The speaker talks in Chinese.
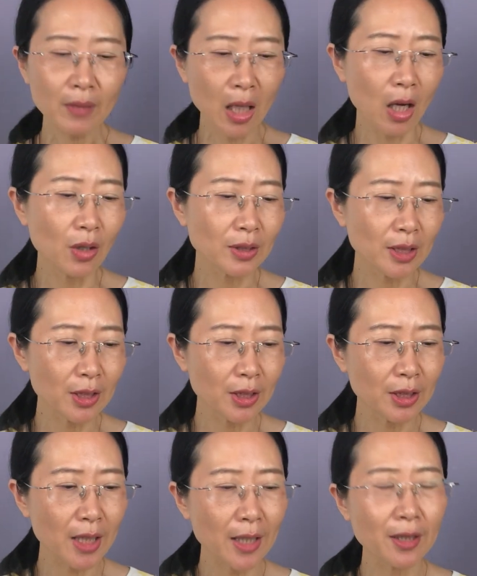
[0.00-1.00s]
好，这个
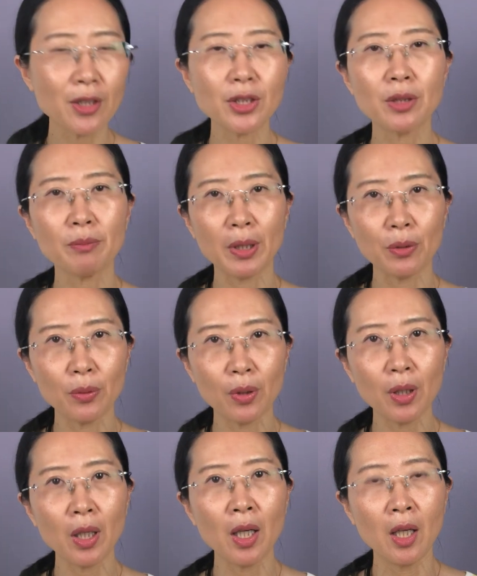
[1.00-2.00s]
实验呢是美
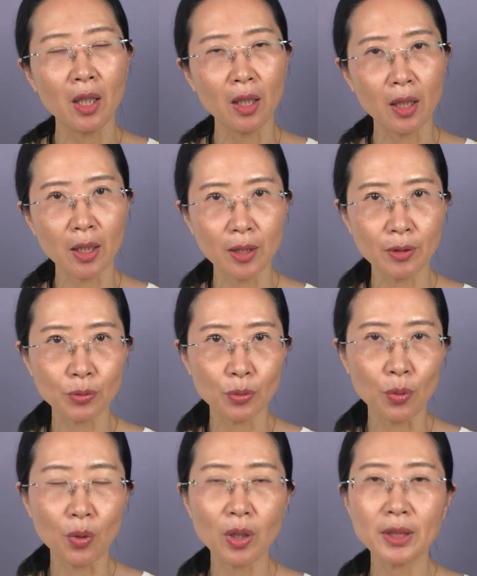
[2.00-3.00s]
国，呃，
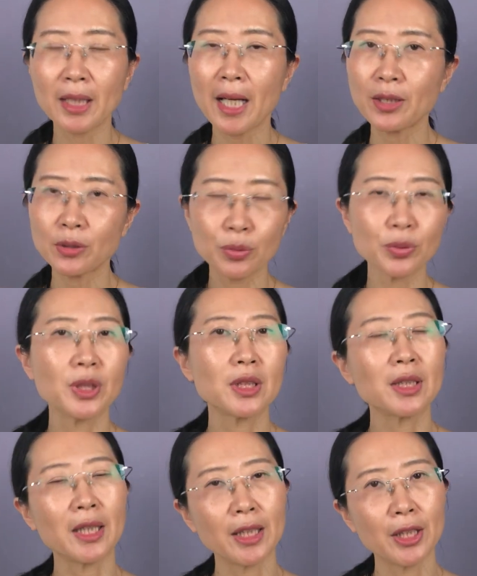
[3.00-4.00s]
国家出
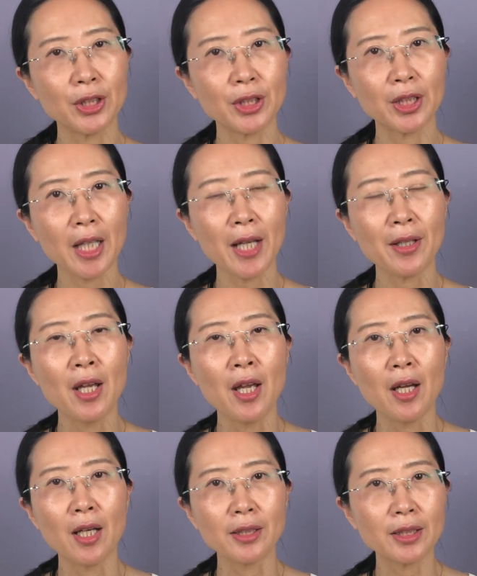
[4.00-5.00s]
资的一个实验，
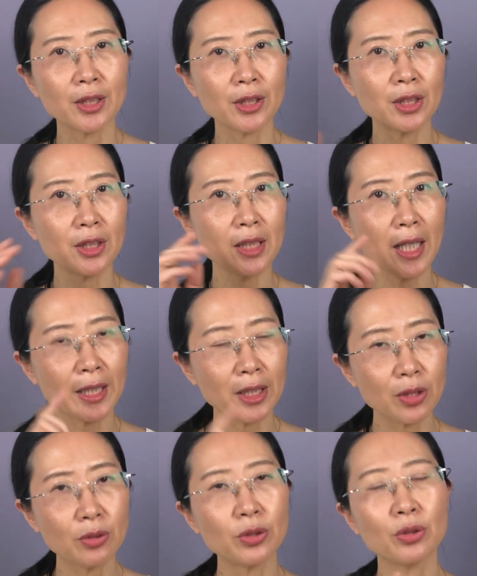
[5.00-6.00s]
呃，这个是在
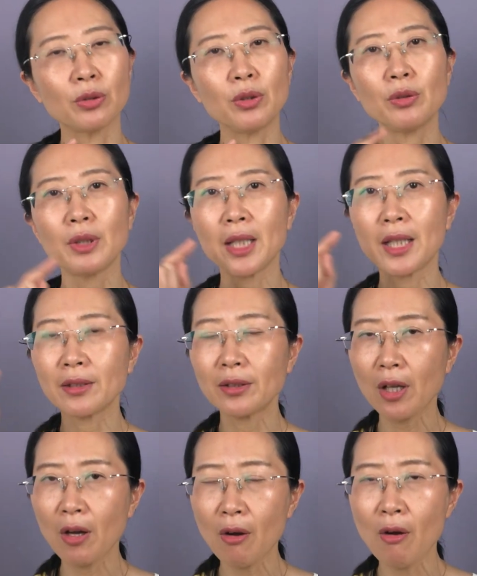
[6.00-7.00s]
一九九六年
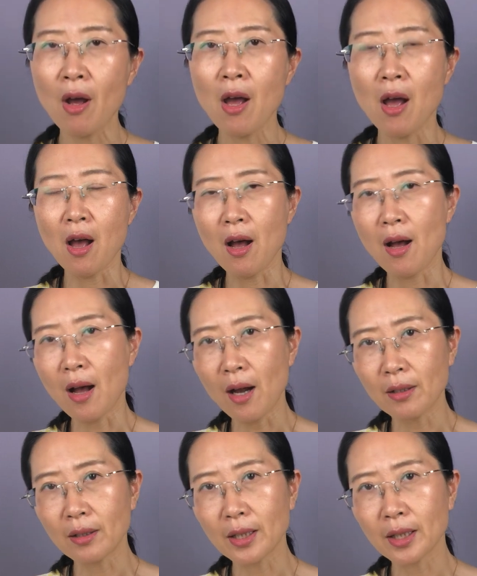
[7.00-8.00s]
到呃
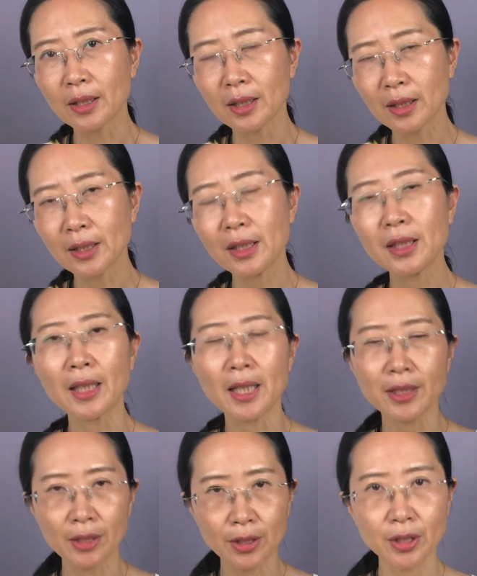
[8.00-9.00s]
二零零一
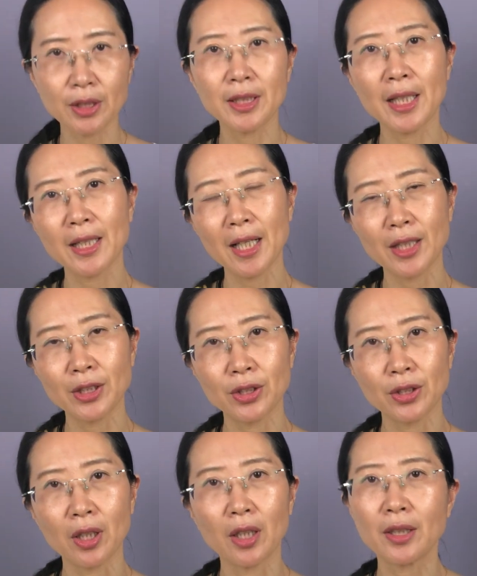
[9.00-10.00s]
年这个之间开
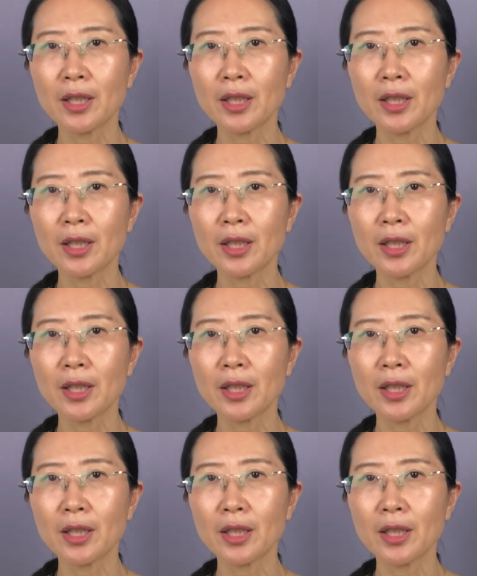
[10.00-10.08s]
始的。